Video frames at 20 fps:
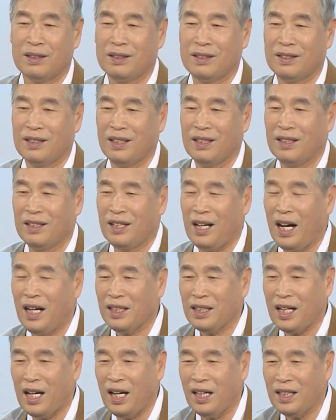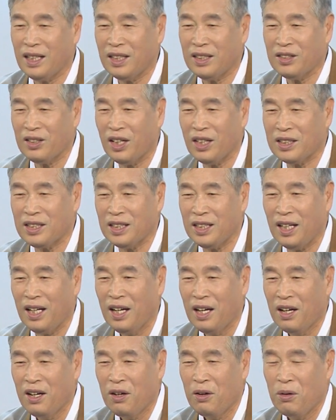이제 학, 알겠지 확실히
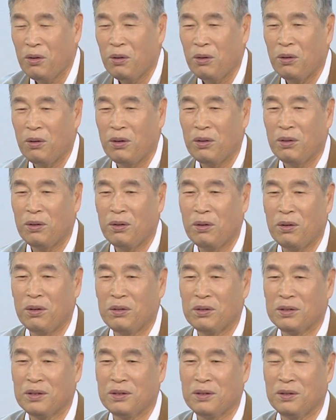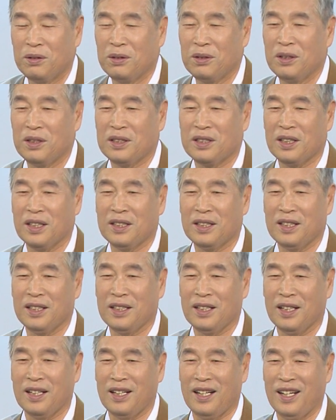오늘 저한테다가